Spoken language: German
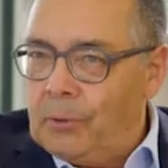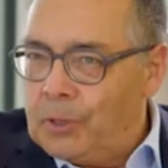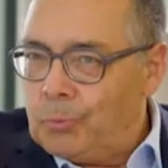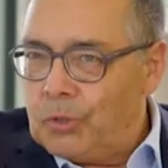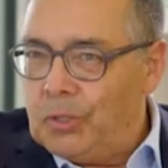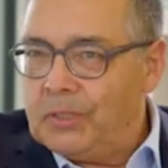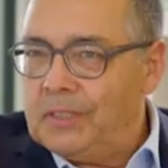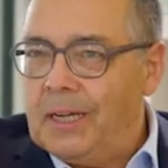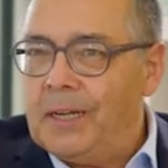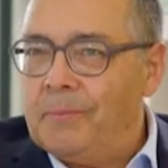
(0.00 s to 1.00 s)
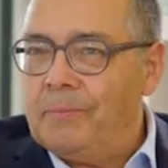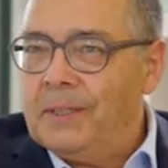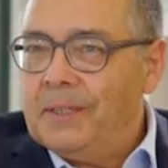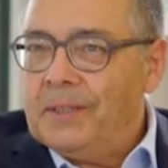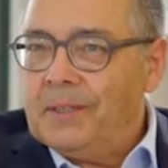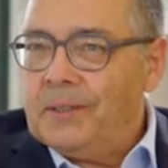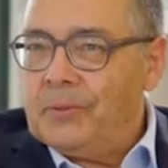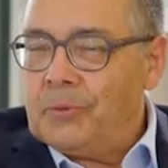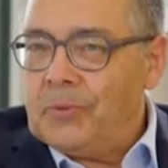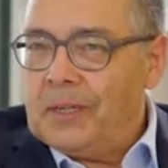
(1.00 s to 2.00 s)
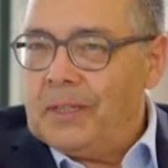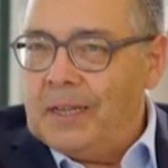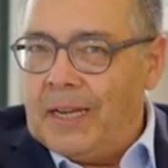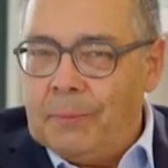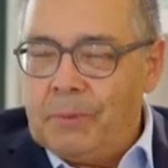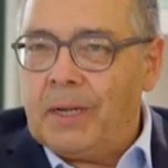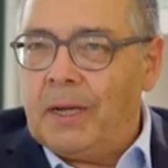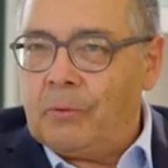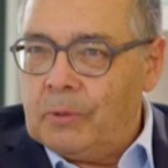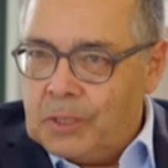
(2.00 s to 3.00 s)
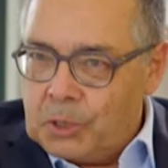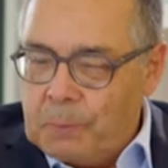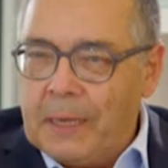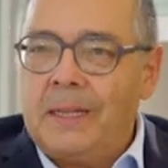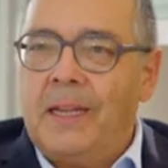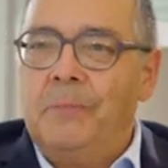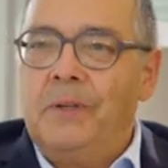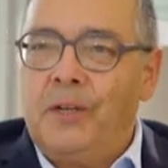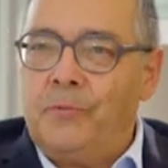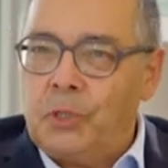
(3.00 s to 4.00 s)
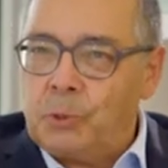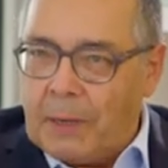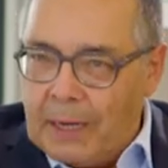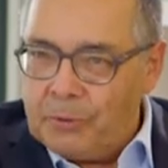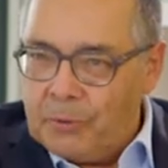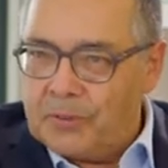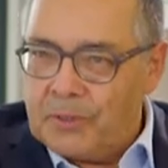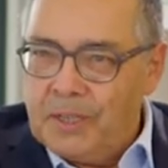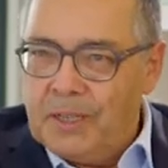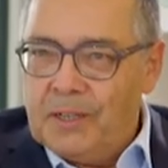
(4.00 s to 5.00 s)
heute beschlossen haben, äh, sozusagen den Nachmittag oder den späten Nachmittag für die Sprachkurse